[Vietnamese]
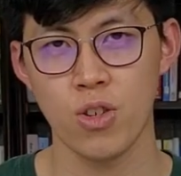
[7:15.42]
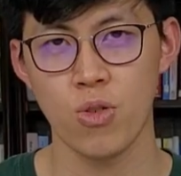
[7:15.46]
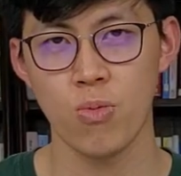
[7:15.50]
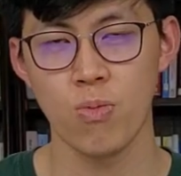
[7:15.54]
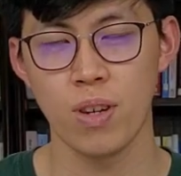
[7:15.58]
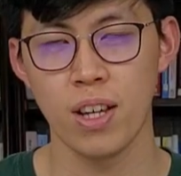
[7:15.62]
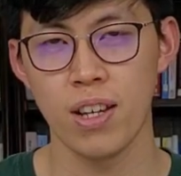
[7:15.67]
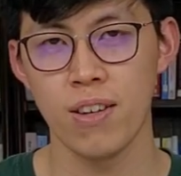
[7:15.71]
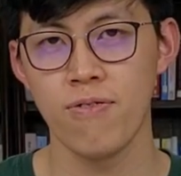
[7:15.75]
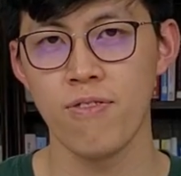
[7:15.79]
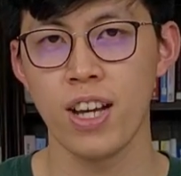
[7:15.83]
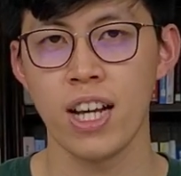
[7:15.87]
cùng
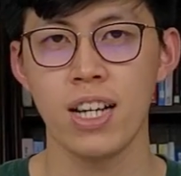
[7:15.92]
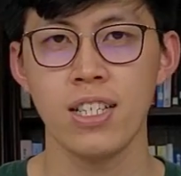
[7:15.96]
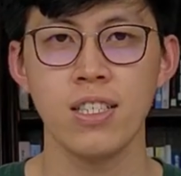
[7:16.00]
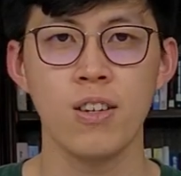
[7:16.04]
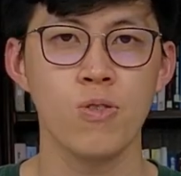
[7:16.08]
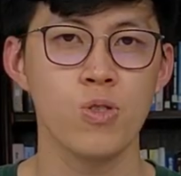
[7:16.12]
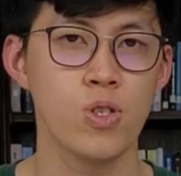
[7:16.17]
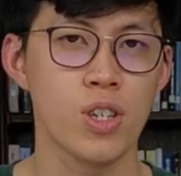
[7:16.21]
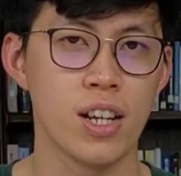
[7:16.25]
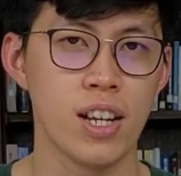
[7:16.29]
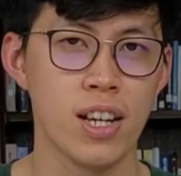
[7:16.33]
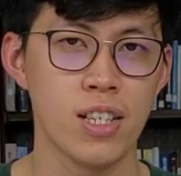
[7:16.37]
đến với các tiêu
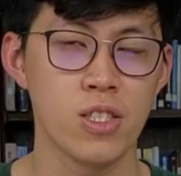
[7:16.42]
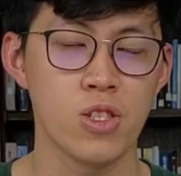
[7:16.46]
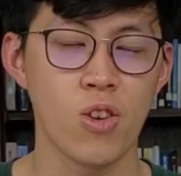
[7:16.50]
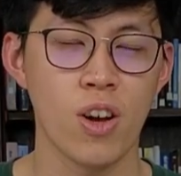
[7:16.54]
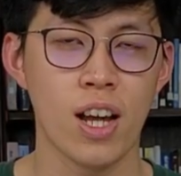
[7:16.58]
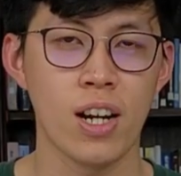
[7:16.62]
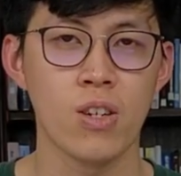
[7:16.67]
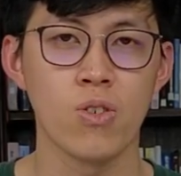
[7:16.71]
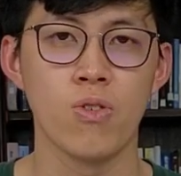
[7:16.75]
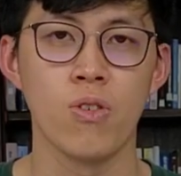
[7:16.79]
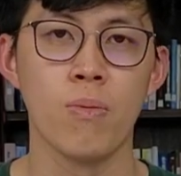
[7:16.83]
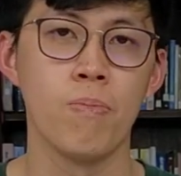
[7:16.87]
chuẩn an
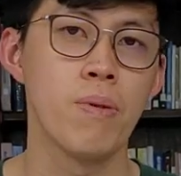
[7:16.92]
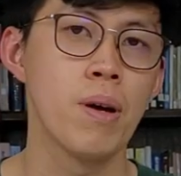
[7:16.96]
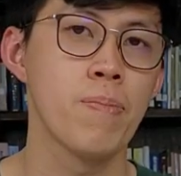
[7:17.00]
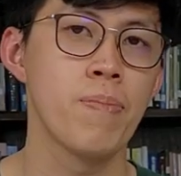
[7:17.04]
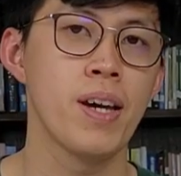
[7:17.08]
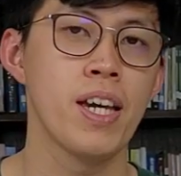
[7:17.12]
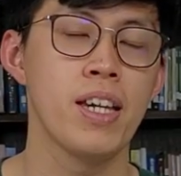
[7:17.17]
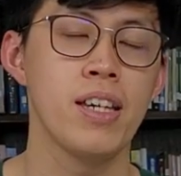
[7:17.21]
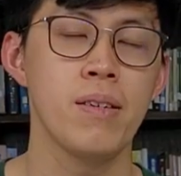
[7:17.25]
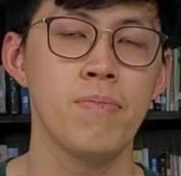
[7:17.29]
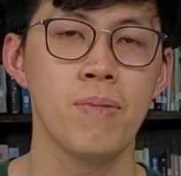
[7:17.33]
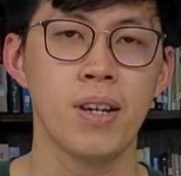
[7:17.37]
toàn của
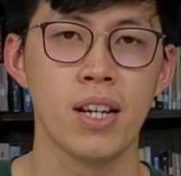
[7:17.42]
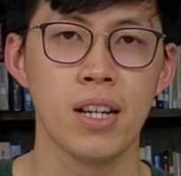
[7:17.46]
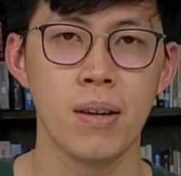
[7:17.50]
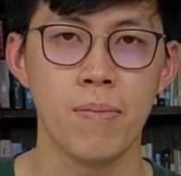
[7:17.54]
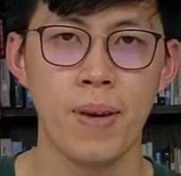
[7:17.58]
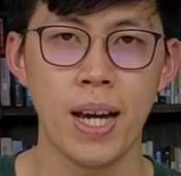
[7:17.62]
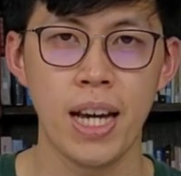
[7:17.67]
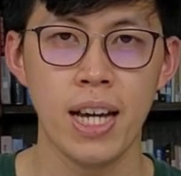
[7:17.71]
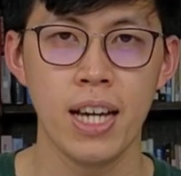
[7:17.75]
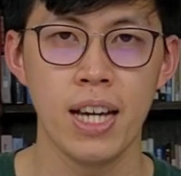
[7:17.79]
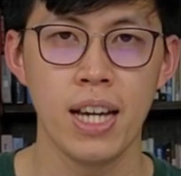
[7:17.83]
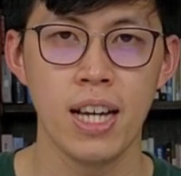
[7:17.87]
PPIMDB.
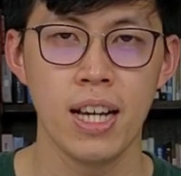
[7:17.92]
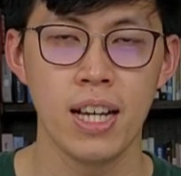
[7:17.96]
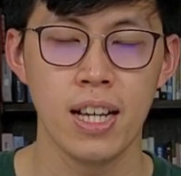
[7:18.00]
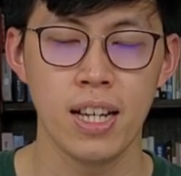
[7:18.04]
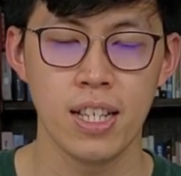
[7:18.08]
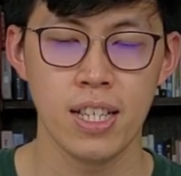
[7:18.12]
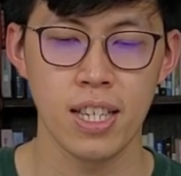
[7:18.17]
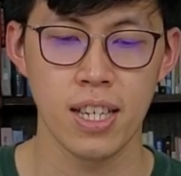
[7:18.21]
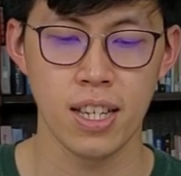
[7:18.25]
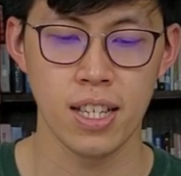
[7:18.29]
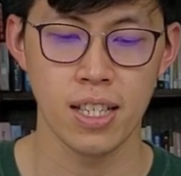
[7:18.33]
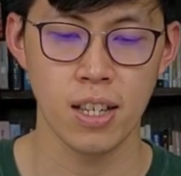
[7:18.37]

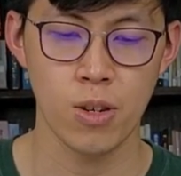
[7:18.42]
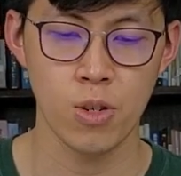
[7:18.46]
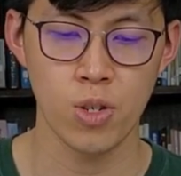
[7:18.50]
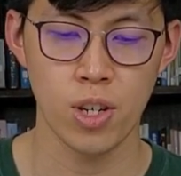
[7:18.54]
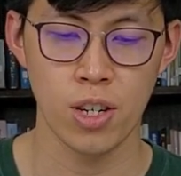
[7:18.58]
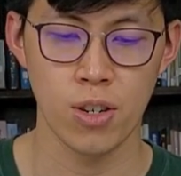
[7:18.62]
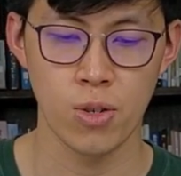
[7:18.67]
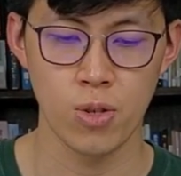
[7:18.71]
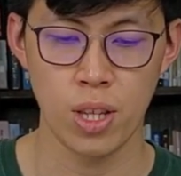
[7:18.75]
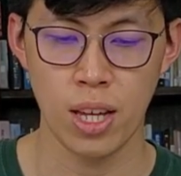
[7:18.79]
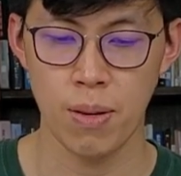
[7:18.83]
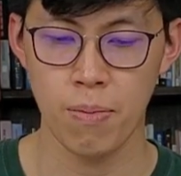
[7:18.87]
Thì tiêu chuẩn
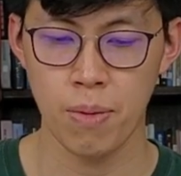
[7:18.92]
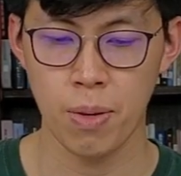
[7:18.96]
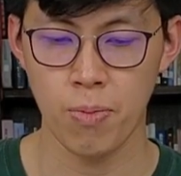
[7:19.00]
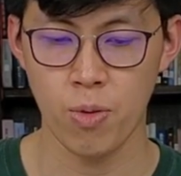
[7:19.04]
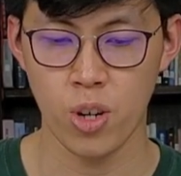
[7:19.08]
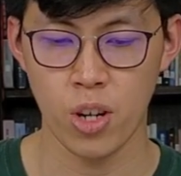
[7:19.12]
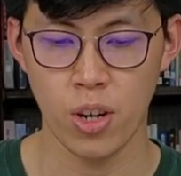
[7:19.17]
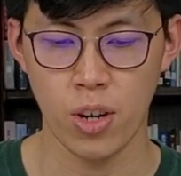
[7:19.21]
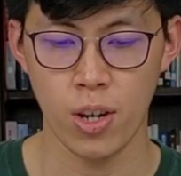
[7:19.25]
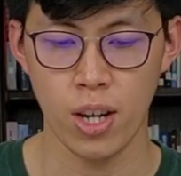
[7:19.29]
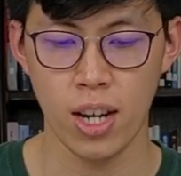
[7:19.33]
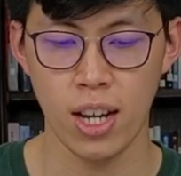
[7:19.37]
đầu tiên mình muốn
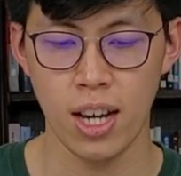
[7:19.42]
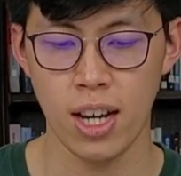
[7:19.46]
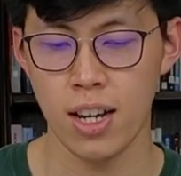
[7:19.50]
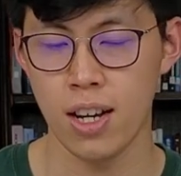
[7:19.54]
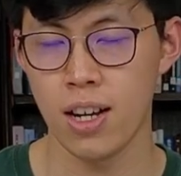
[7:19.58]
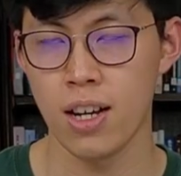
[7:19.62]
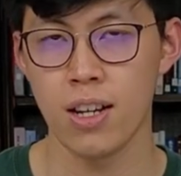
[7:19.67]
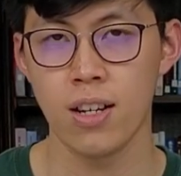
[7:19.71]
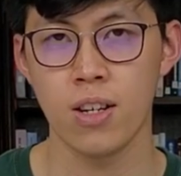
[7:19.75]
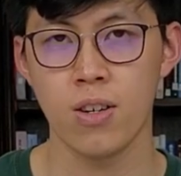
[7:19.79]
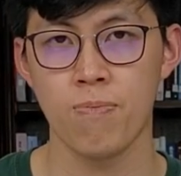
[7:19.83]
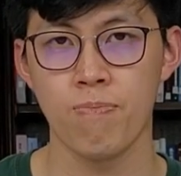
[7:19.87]
nói là
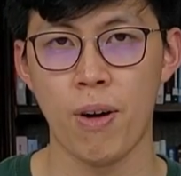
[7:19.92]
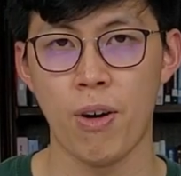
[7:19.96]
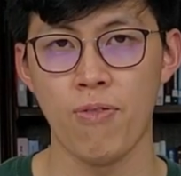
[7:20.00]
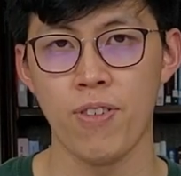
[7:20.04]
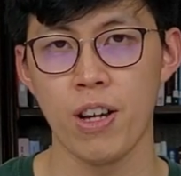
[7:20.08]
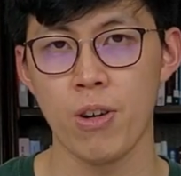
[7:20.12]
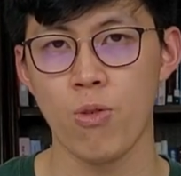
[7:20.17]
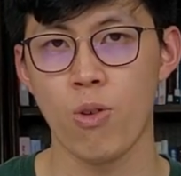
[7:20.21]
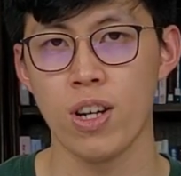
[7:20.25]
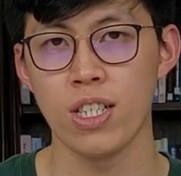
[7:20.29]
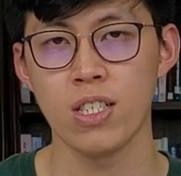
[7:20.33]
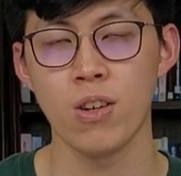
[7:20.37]
bảo
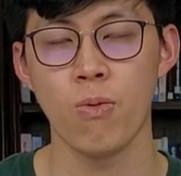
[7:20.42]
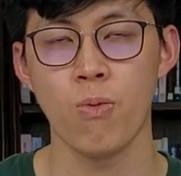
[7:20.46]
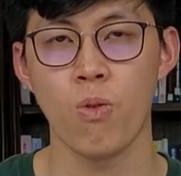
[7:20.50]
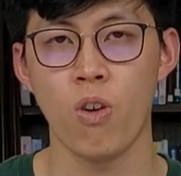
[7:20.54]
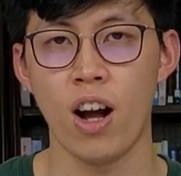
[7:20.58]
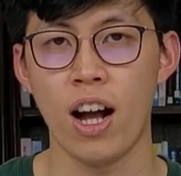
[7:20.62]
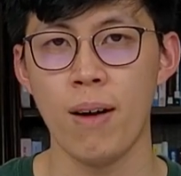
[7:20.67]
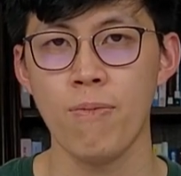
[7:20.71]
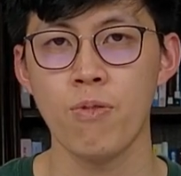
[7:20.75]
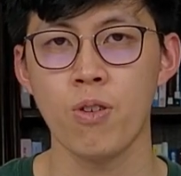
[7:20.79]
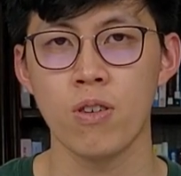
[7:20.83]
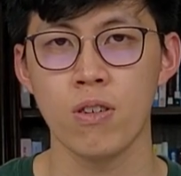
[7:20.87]
vệ quá dòng của
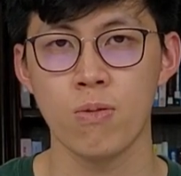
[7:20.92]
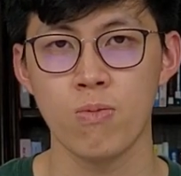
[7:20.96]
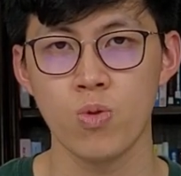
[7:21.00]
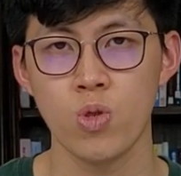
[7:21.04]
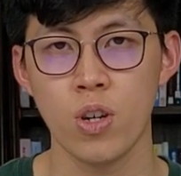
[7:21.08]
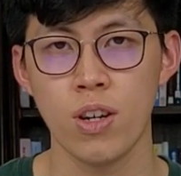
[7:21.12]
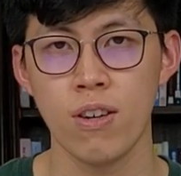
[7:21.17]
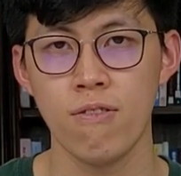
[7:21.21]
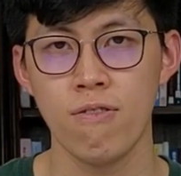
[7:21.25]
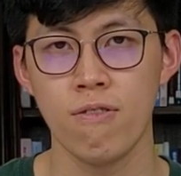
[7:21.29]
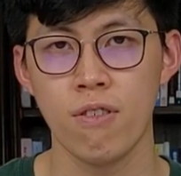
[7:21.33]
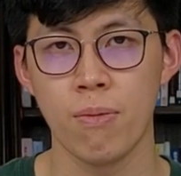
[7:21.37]
app có công
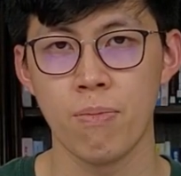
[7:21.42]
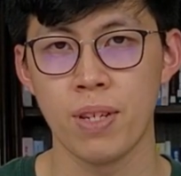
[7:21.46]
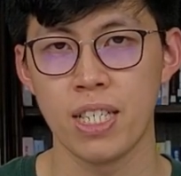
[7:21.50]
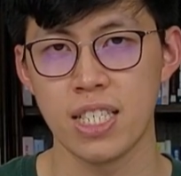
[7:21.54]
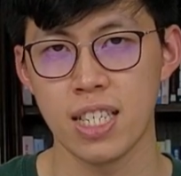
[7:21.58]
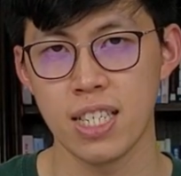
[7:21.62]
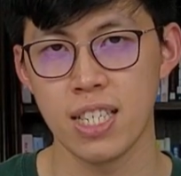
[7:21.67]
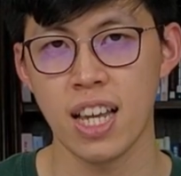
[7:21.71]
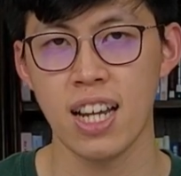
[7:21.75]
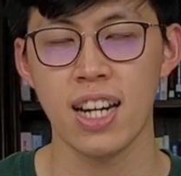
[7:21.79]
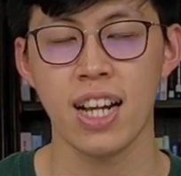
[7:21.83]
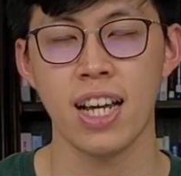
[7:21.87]
suất và mình
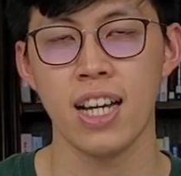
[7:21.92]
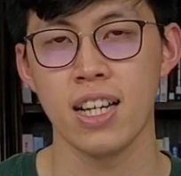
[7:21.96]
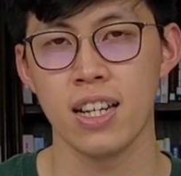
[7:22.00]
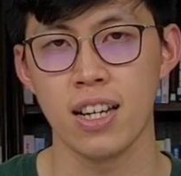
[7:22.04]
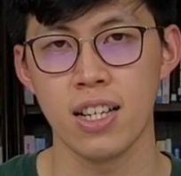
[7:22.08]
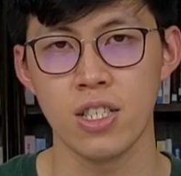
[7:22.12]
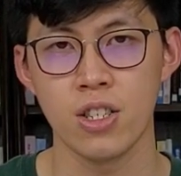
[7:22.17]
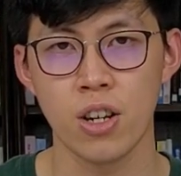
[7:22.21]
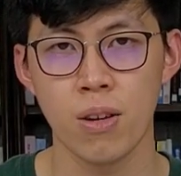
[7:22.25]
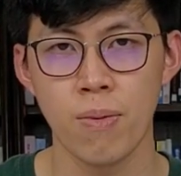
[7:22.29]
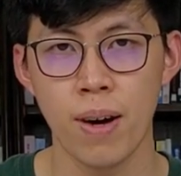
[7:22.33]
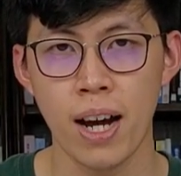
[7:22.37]
sẽ test ngay ở đây
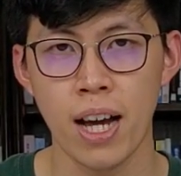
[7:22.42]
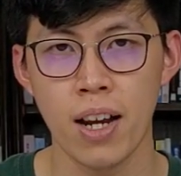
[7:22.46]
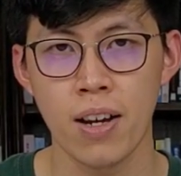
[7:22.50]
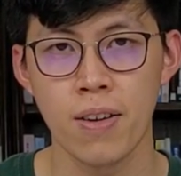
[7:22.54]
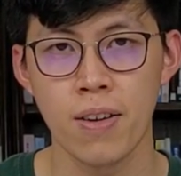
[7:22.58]
cho các bạn.